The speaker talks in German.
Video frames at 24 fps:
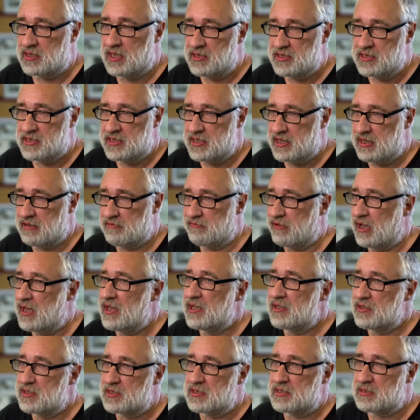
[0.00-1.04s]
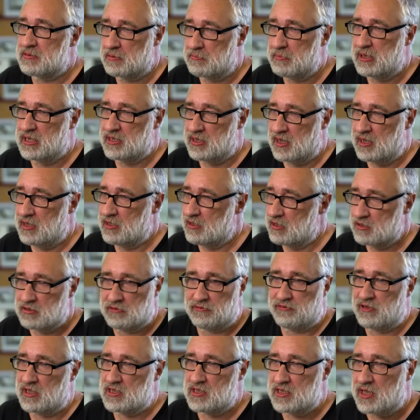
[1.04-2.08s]
ein sehr weiches Metall, also
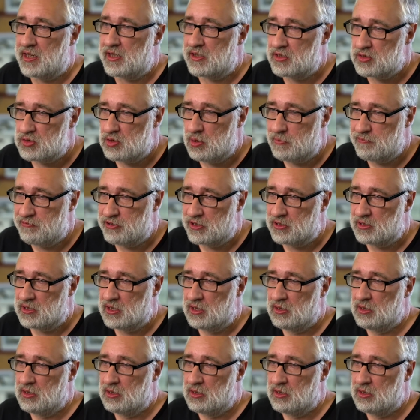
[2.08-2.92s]
fast reines Kupfer.